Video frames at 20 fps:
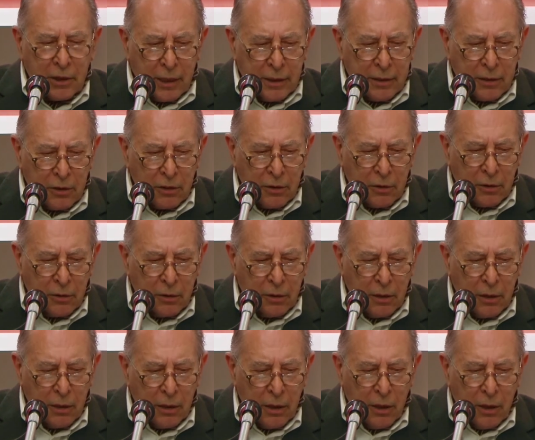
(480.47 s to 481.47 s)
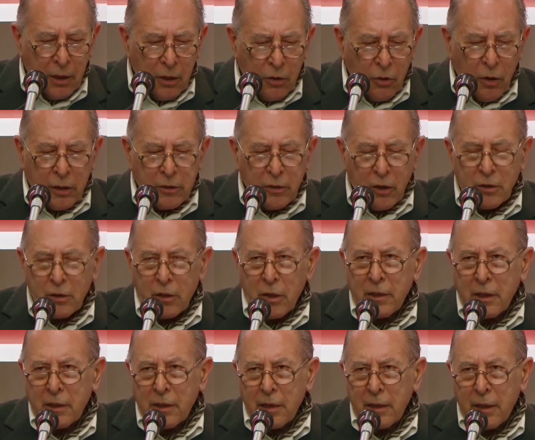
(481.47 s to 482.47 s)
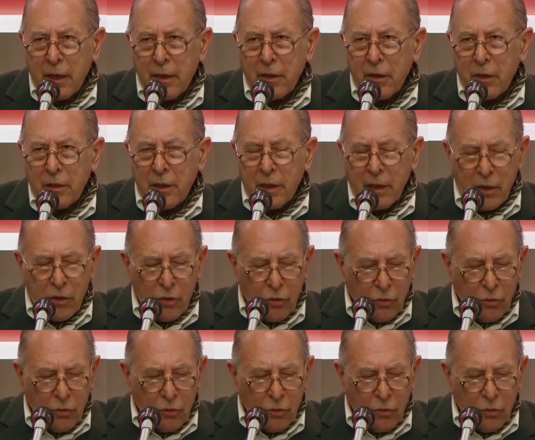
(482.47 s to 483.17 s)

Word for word: buonsenso o al nostro desiderio